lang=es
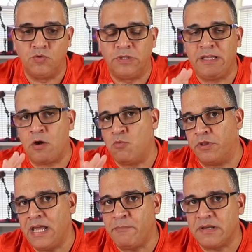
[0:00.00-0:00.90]
Ustedes, como
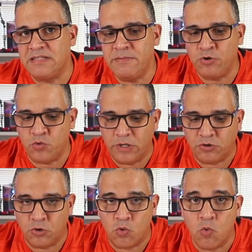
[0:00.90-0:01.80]
dije al principio,
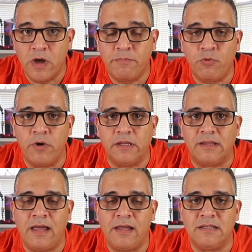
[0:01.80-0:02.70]
nuestro cuerpo está